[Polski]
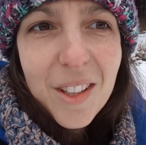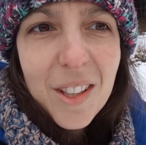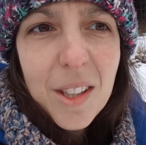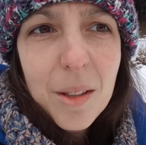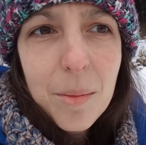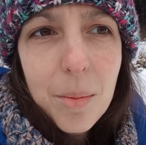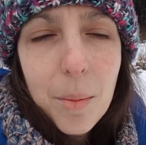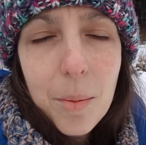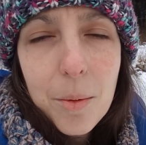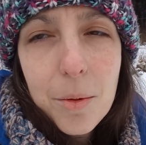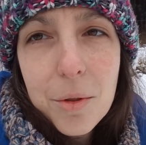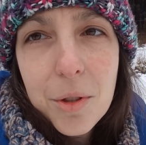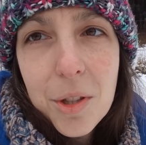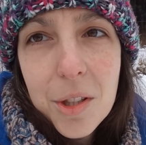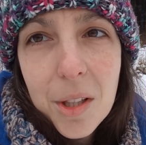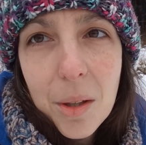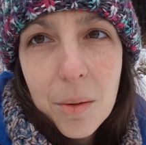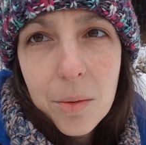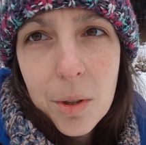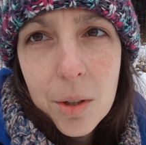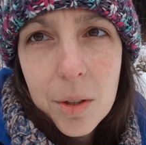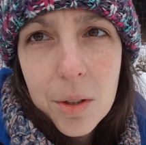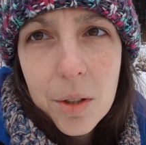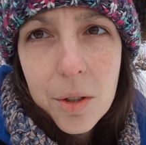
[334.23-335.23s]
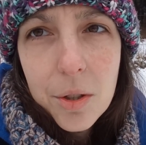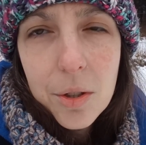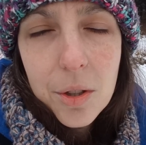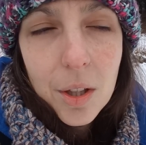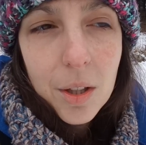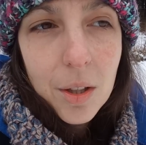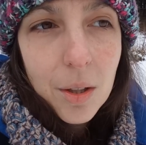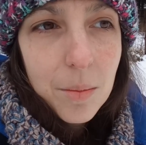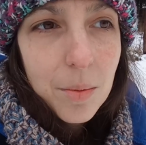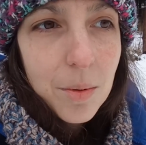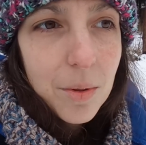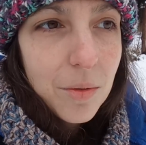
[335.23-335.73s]
i po prostu jest autentyczna
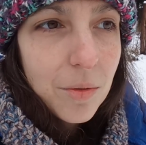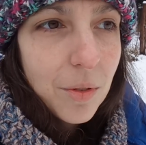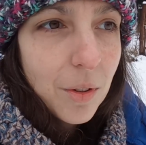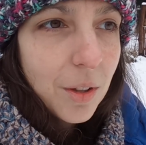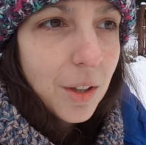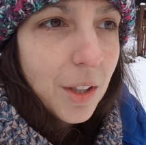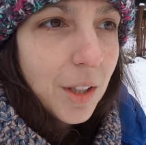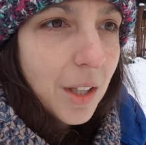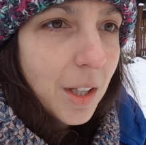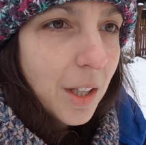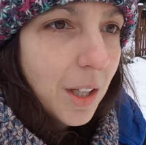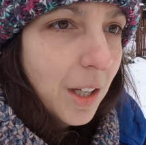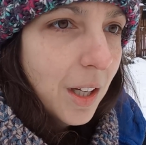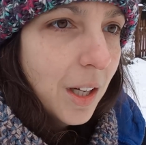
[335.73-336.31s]
i robi swoje.